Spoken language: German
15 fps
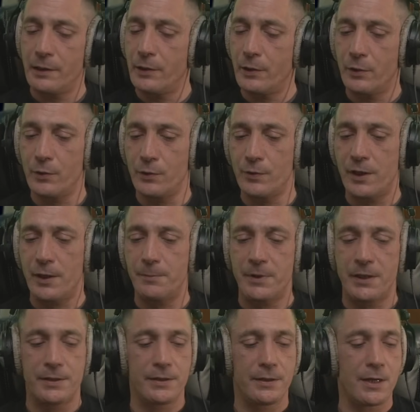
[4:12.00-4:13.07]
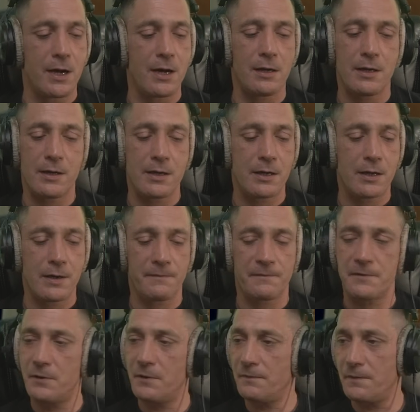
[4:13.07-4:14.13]
und habe jetzt jahrelang gekämpft,
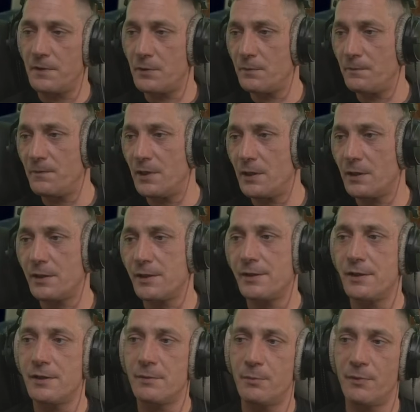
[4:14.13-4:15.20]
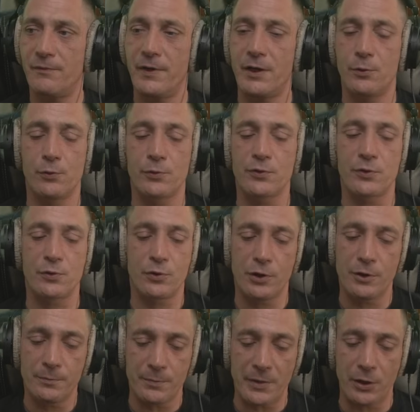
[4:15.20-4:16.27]
irgendwie, um wieder richtig in Bewegung zu
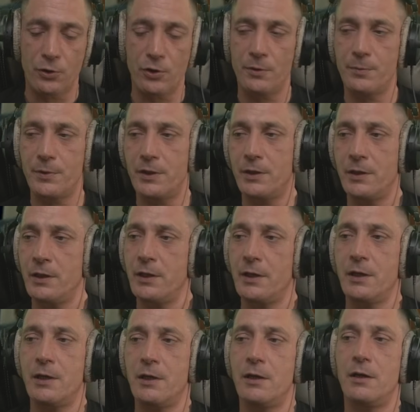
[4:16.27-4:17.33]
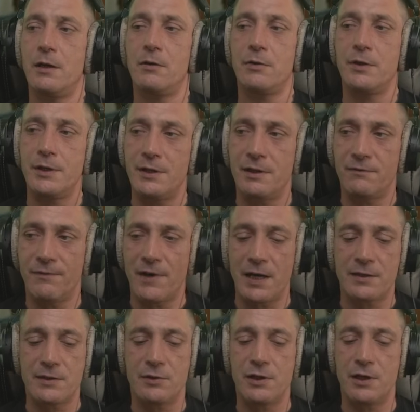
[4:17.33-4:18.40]
kommen, meinen Körper auch richtig
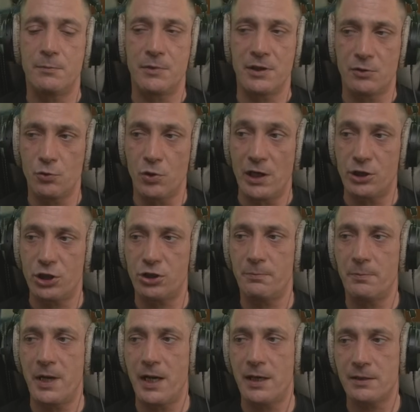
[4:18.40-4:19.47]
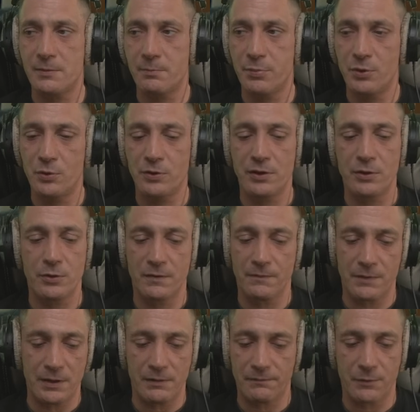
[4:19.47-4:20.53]
wahrzunehmen, nicht nur als Schmerzpunkt
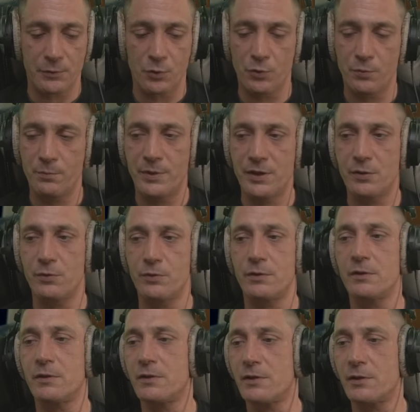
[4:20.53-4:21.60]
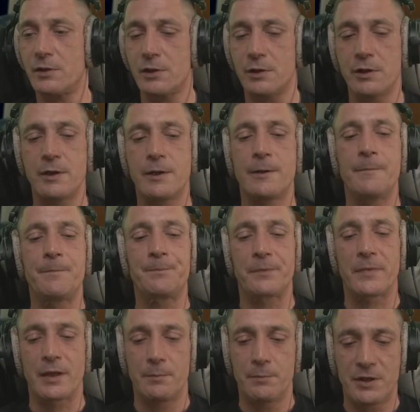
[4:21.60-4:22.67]
irgendwie von oben bis unten, sondern
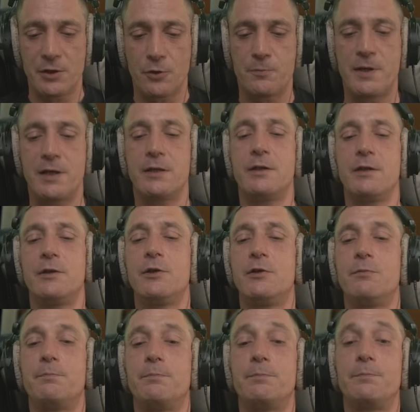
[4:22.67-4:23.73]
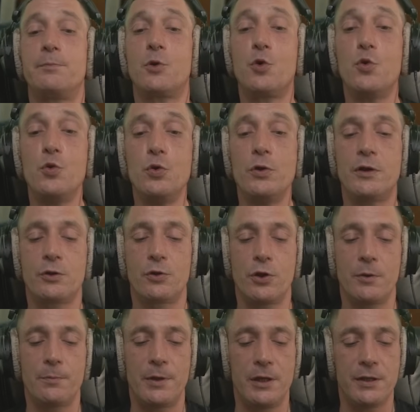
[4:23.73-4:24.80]
mich auch mal gut
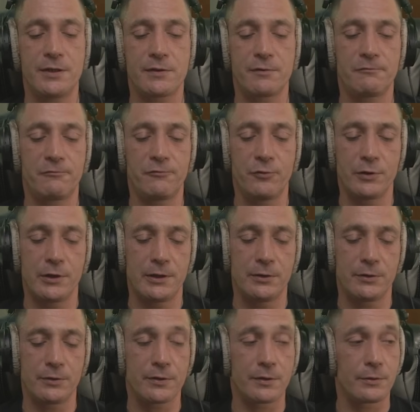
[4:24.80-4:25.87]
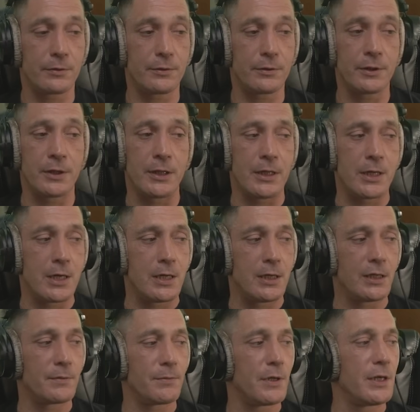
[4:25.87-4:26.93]
körperlich zu fühlen und so.
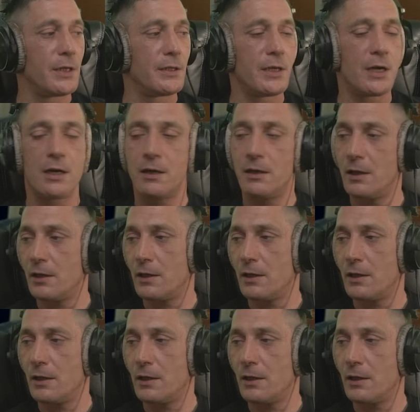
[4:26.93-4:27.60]
Das war jetzt jahrelanger